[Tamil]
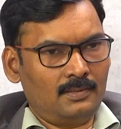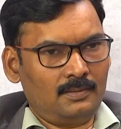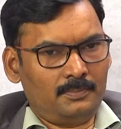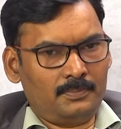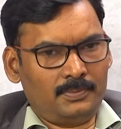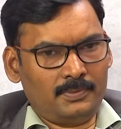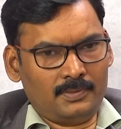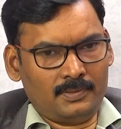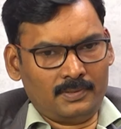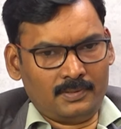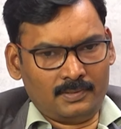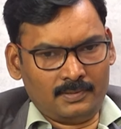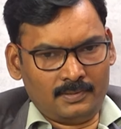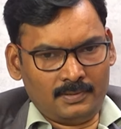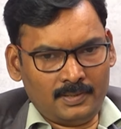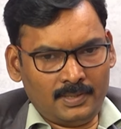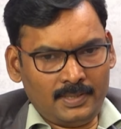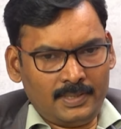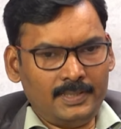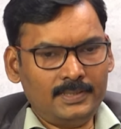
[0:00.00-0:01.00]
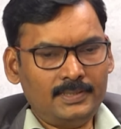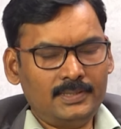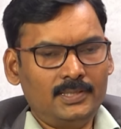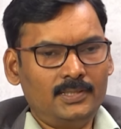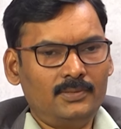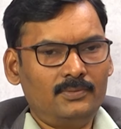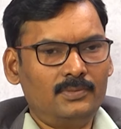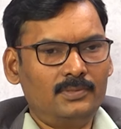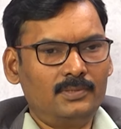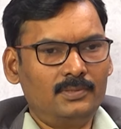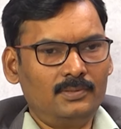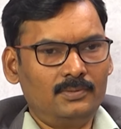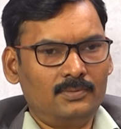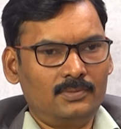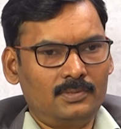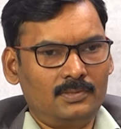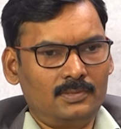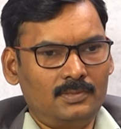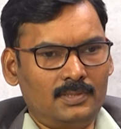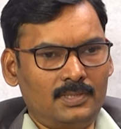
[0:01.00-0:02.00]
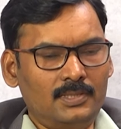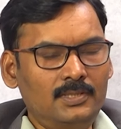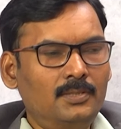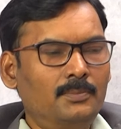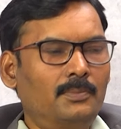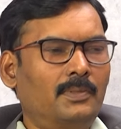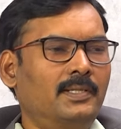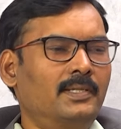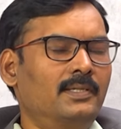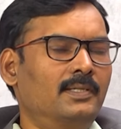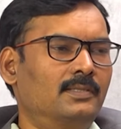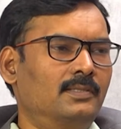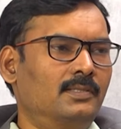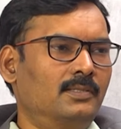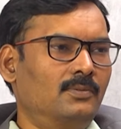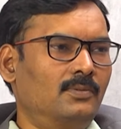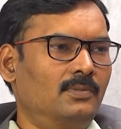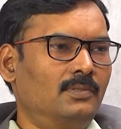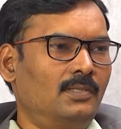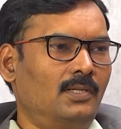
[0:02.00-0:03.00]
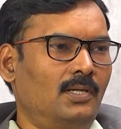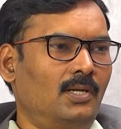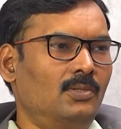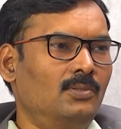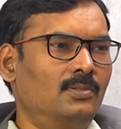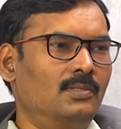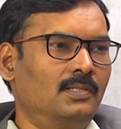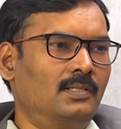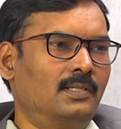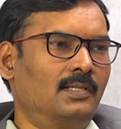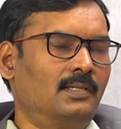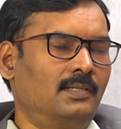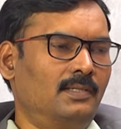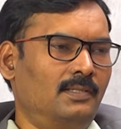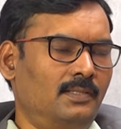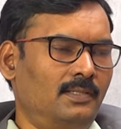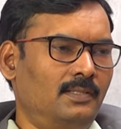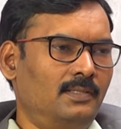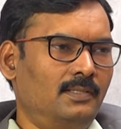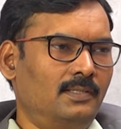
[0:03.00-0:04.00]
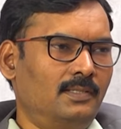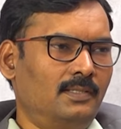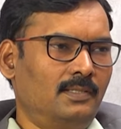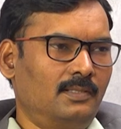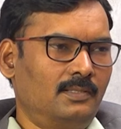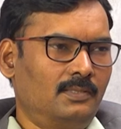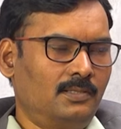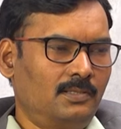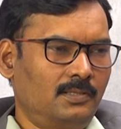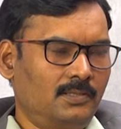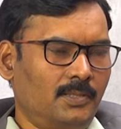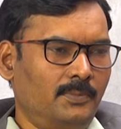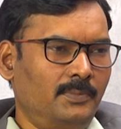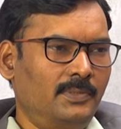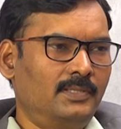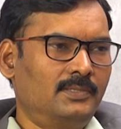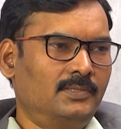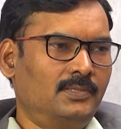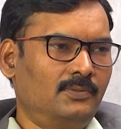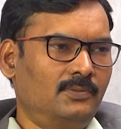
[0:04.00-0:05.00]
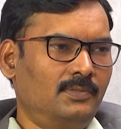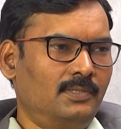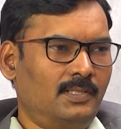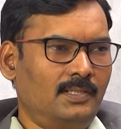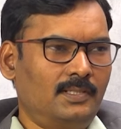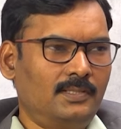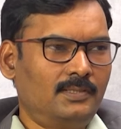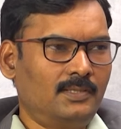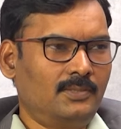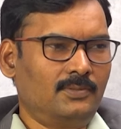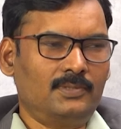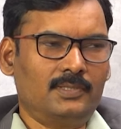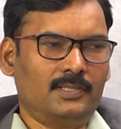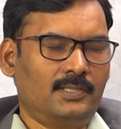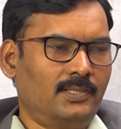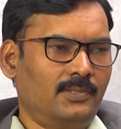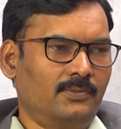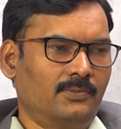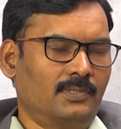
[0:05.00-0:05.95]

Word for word: இப்போ இந்த எலெக்ஷனில் வந்து ஒரு ரெண்டு மாநிலத்துக்கு வந்து ஆளுநராக இருந்த திரு தமிழிசை வந்து களத்தில் வந்து இறக்கி